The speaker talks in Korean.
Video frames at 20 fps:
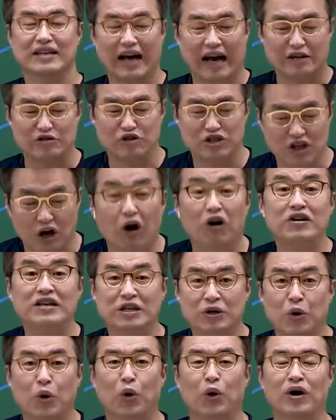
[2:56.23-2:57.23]
아주
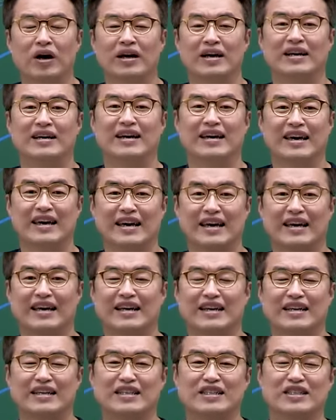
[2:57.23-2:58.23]
저리로 예,
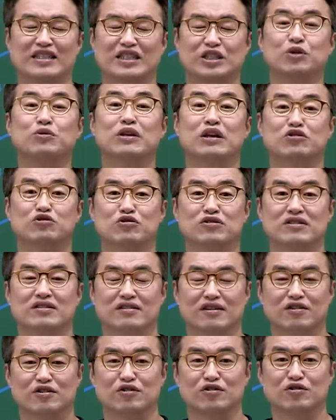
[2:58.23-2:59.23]
지원해주는
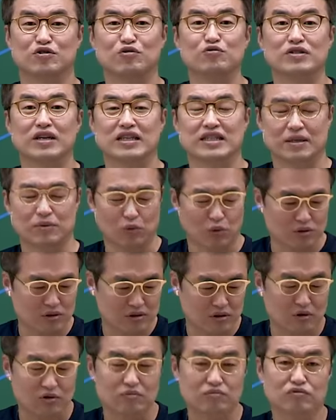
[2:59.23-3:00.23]
그런 융자 있잖아요. 오늘
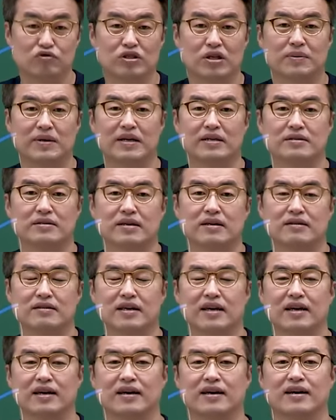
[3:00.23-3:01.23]
저도 문자 받았어요.
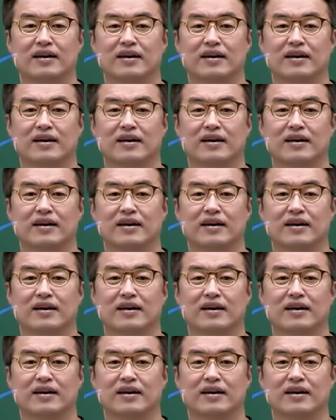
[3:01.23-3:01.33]
네.